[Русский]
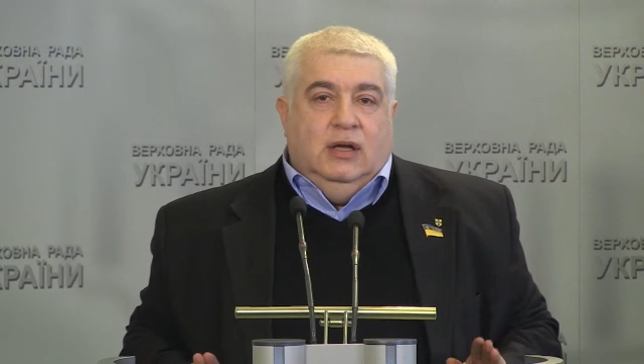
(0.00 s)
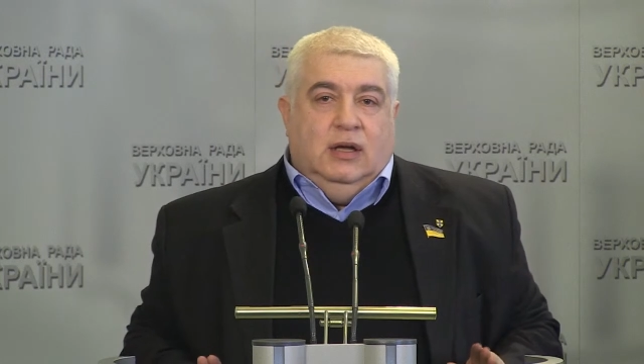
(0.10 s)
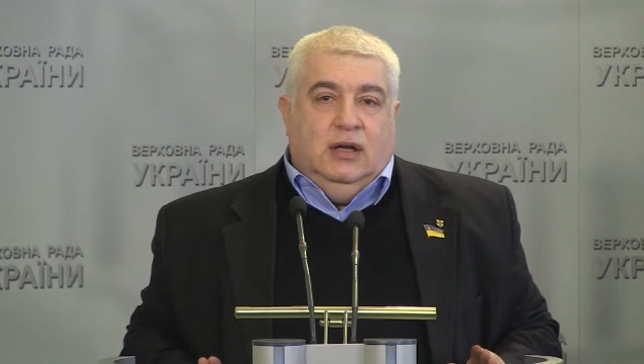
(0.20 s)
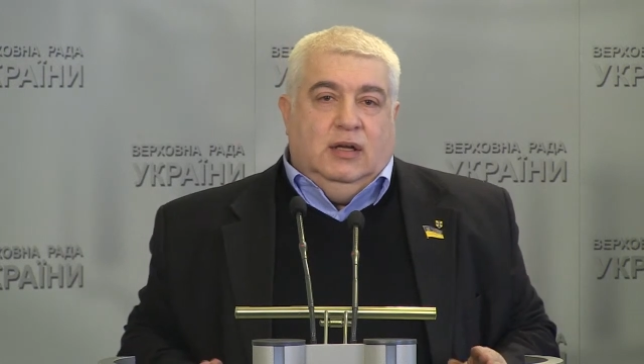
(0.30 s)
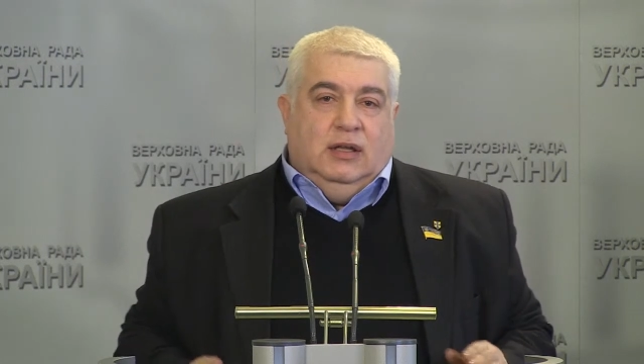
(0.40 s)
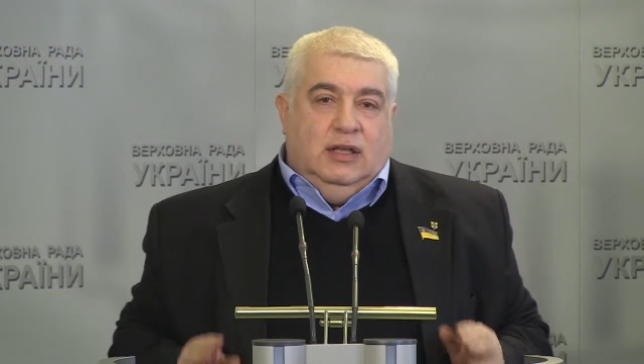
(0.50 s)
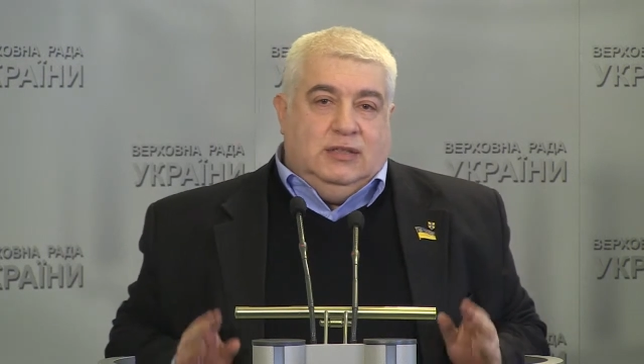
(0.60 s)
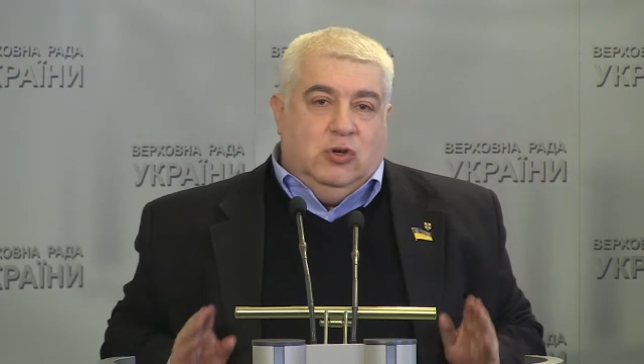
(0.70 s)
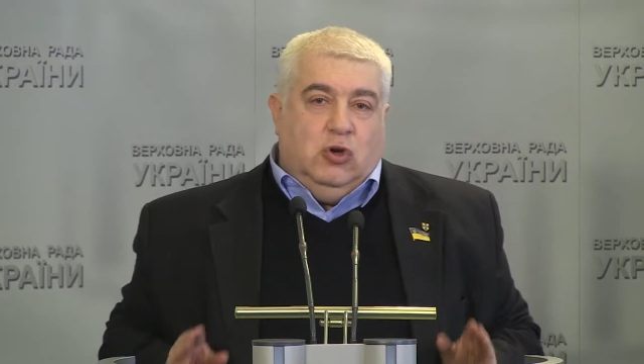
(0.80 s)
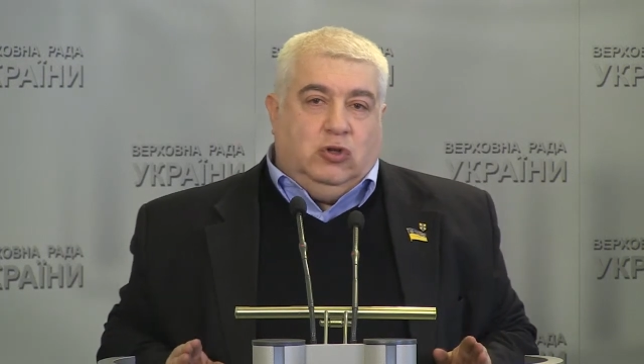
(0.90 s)
Э,
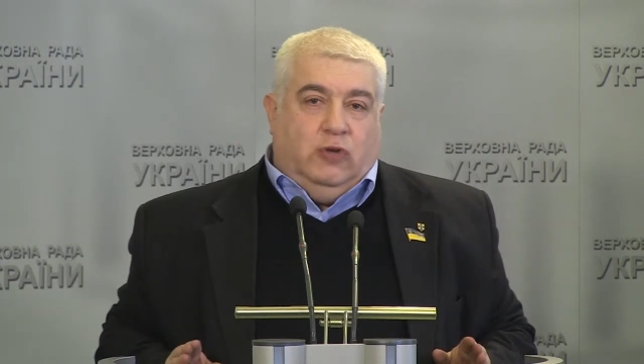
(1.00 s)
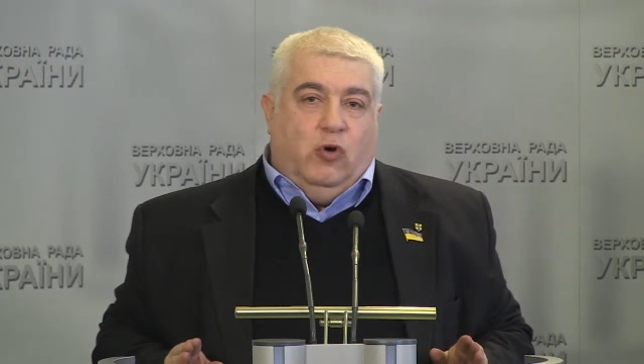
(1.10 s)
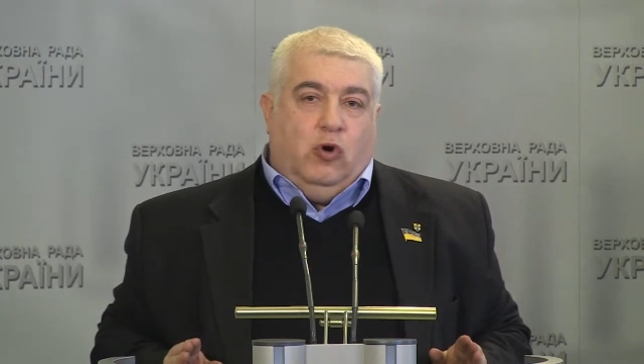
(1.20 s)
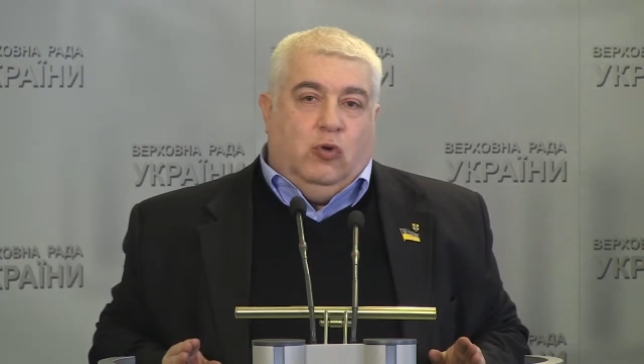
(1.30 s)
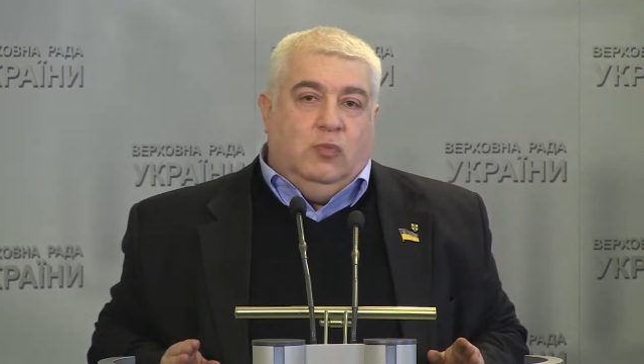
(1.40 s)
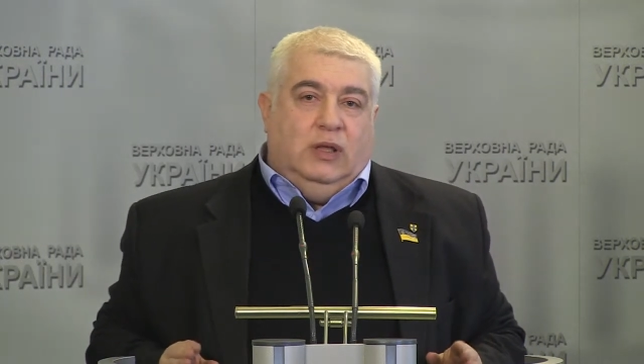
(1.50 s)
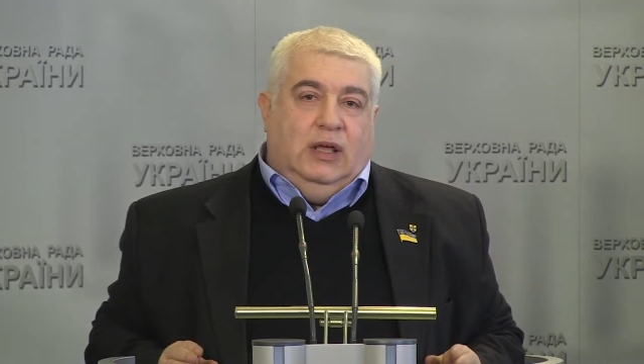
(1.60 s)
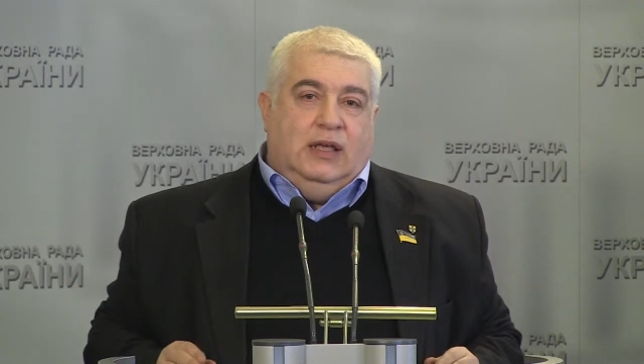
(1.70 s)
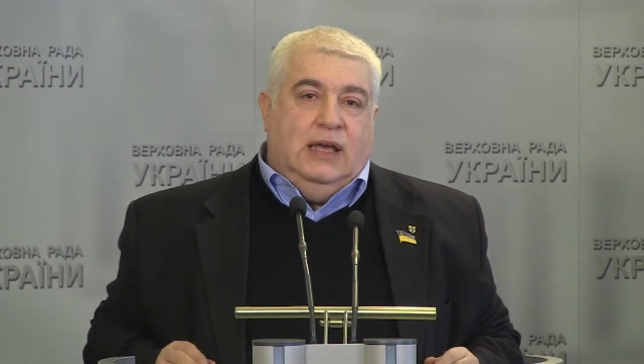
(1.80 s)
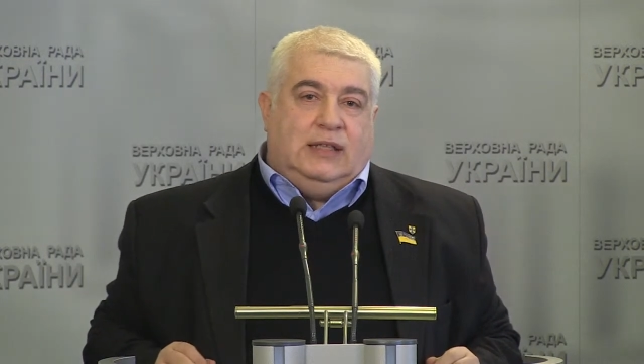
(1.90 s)
изменен кворум,
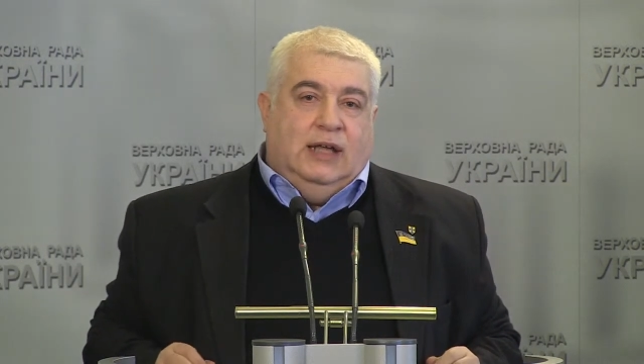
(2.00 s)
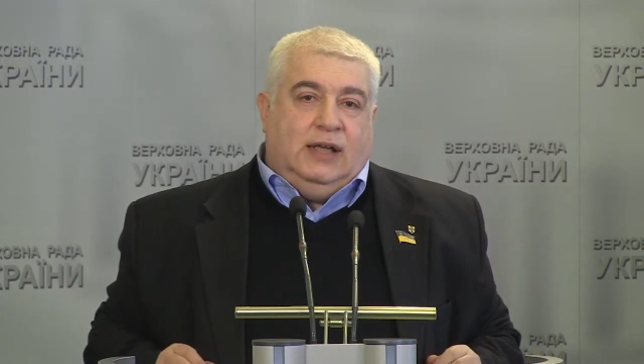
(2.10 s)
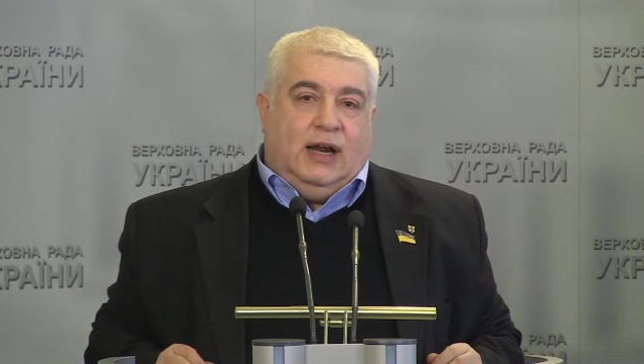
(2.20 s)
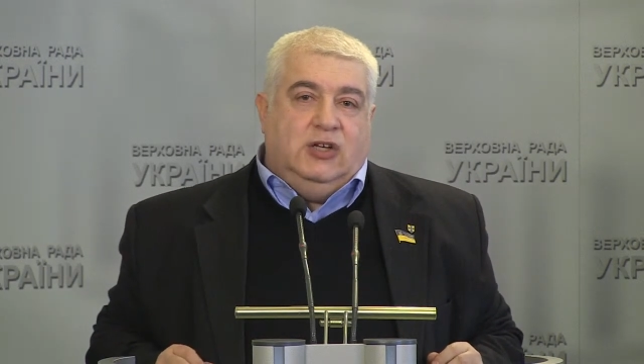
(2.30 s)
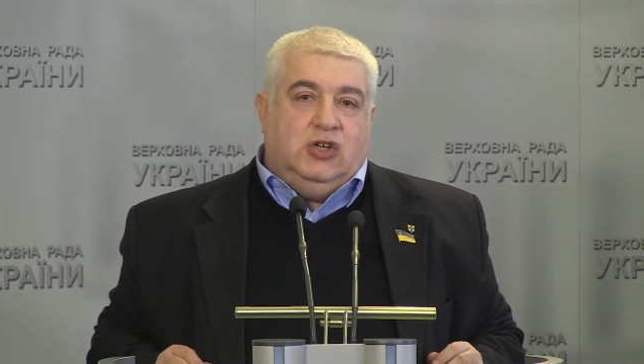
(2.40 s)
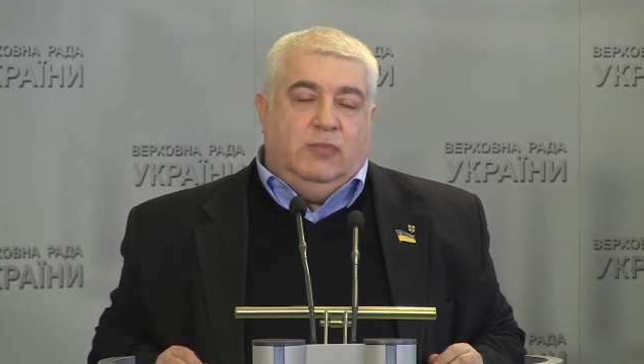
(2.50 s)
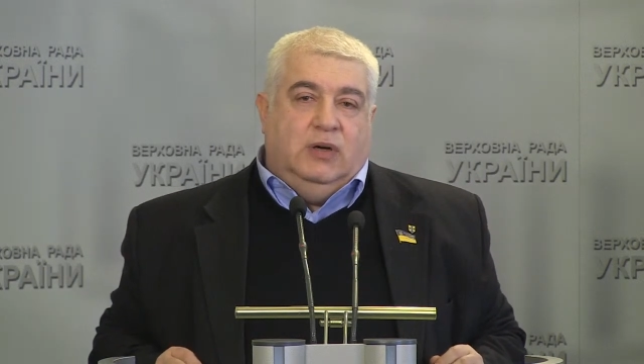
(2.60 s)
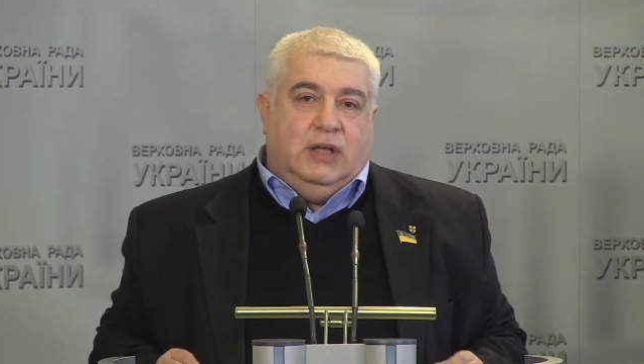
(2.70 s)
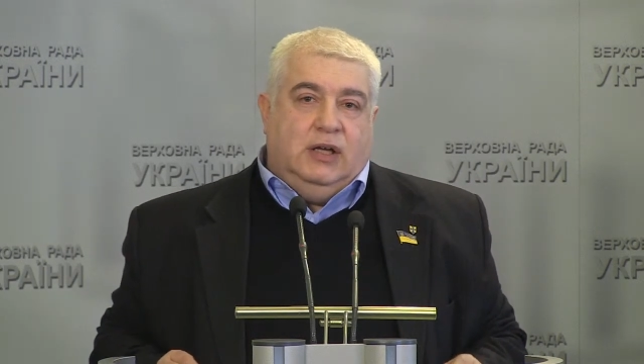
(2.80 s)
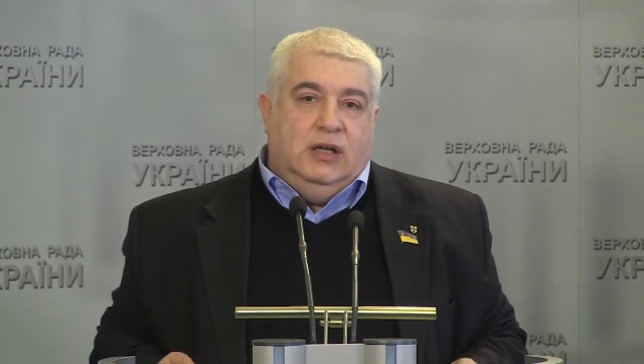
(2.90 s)
и если это раньше
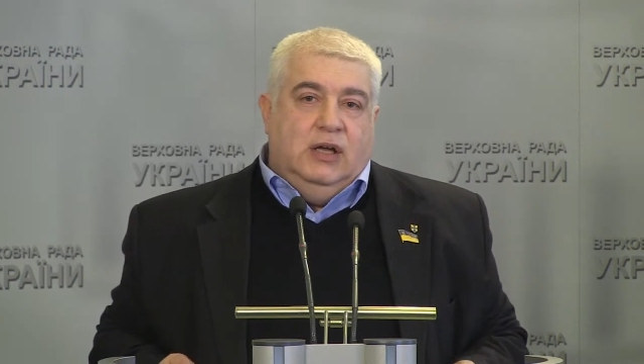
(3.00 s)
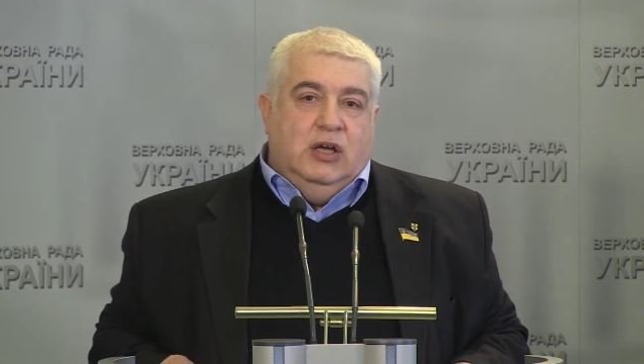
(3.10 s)
было